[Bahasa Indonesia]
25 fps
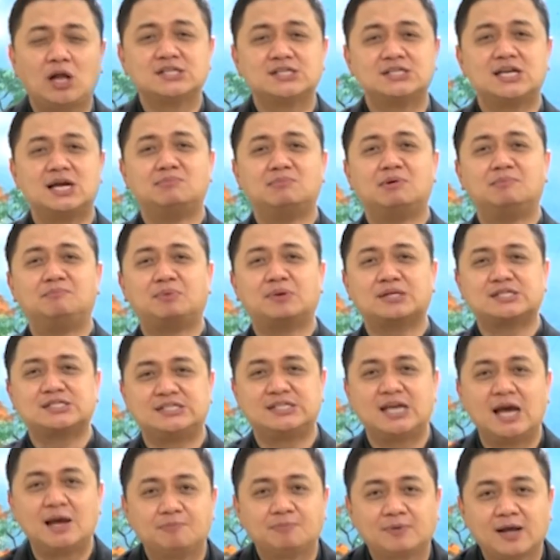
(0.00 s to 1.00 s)
Tuhan sedang
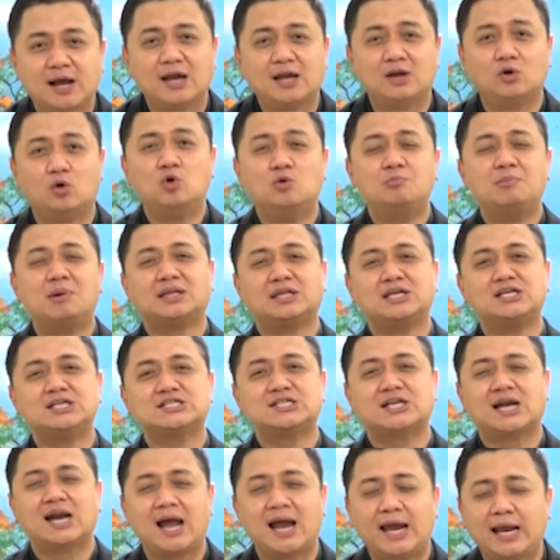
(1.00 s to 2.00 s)
mempersiapkan umat
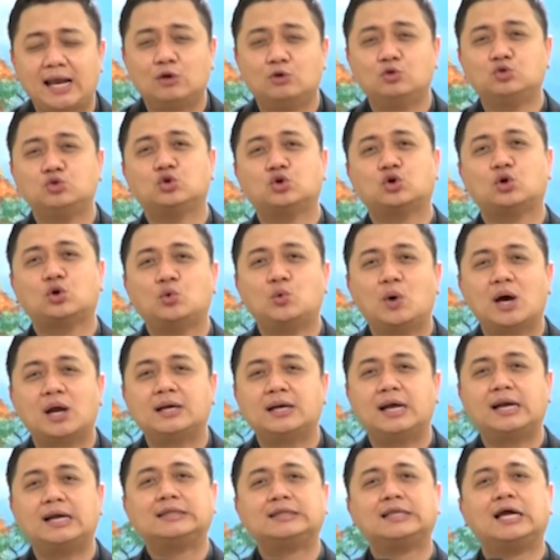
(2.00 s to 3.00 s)
Israel untuk
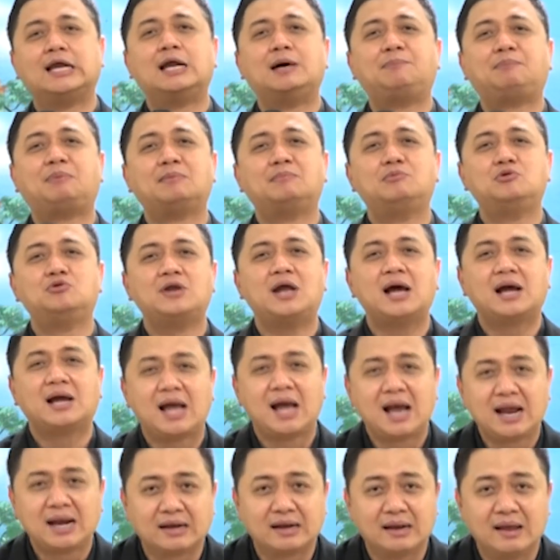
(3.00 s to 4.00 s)
keluar dari tanah
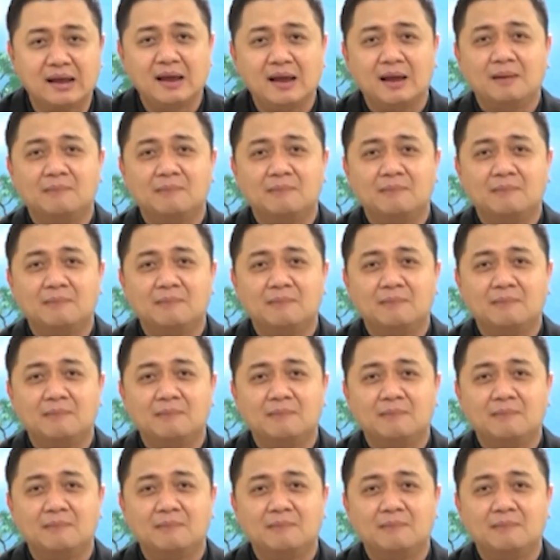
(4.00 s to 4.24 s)
perbudakan.